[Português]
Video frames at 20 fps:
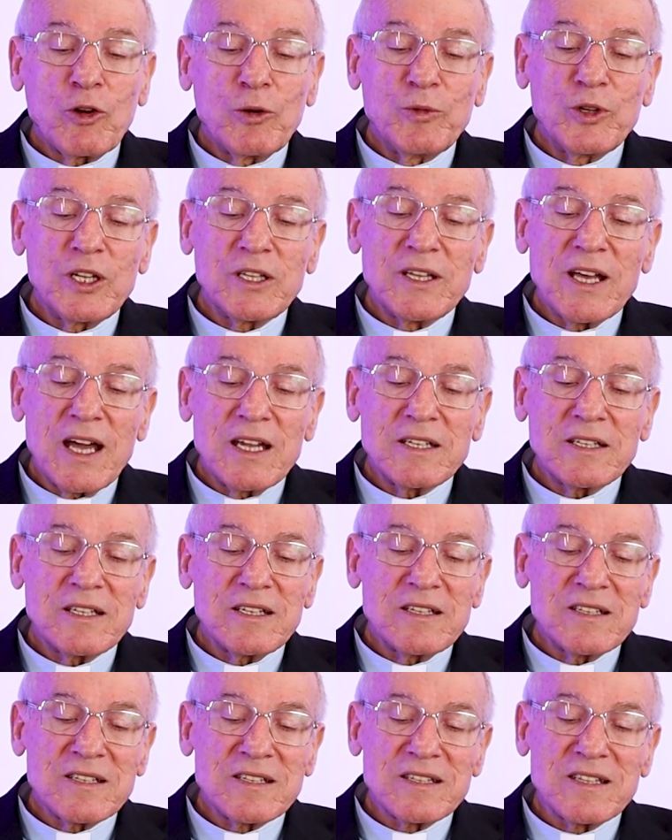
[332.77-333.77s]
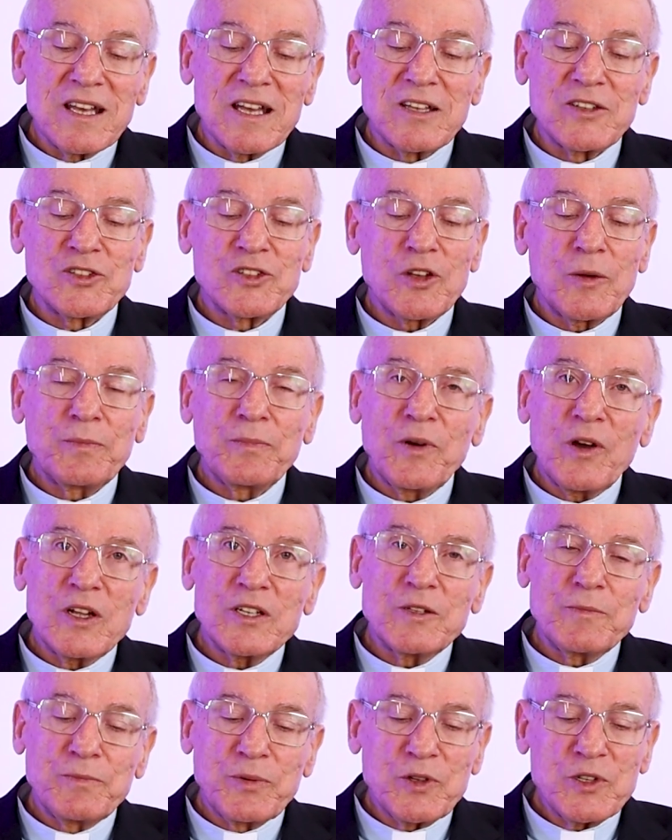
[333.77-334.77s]
comunidade cristã só
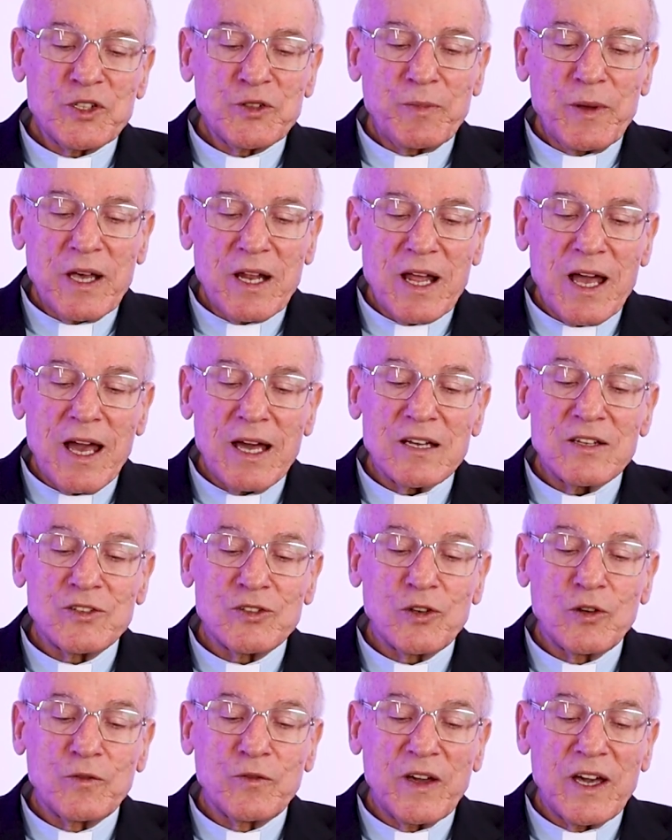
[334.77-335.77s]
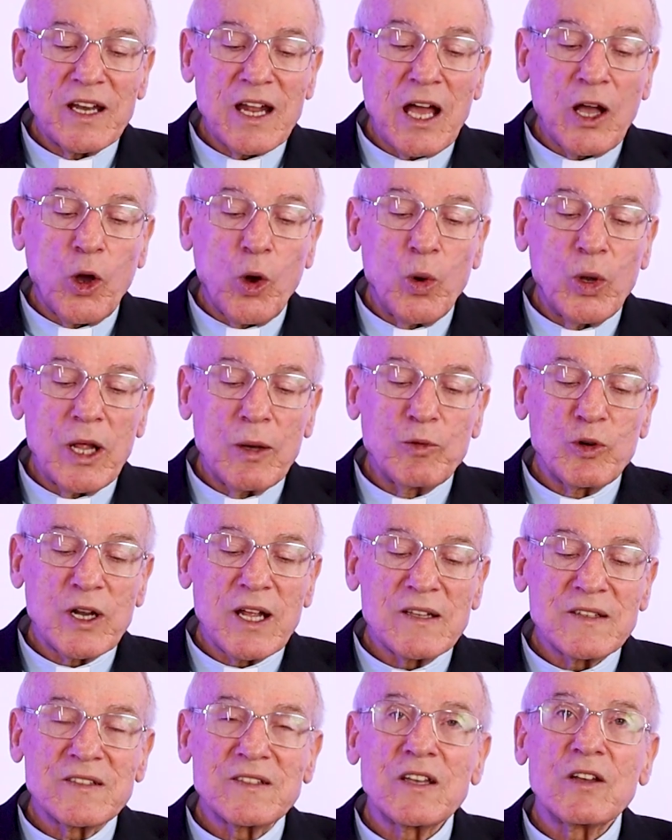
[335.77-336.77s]
pode prosperar se houver a
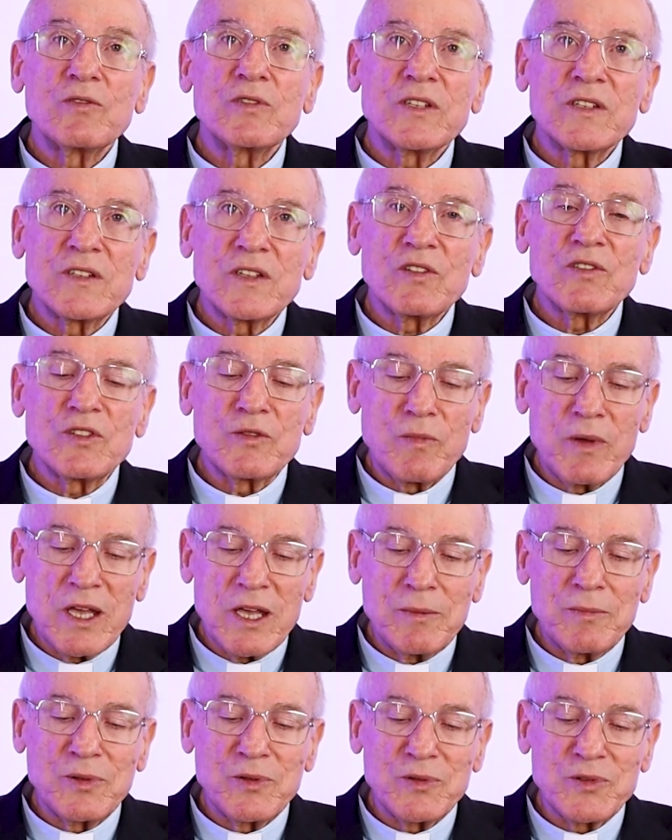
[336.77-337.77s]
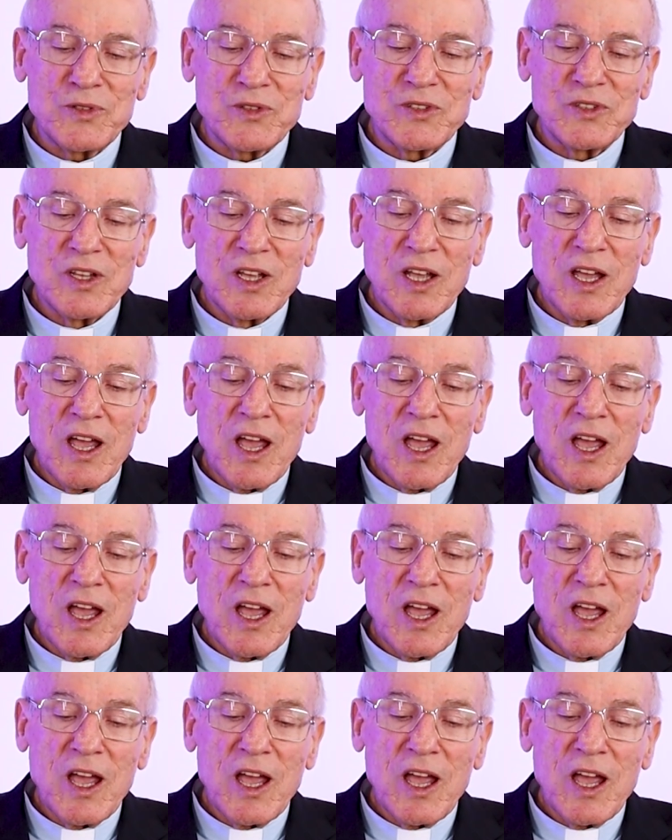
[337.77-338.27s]
colaboração de seus membros.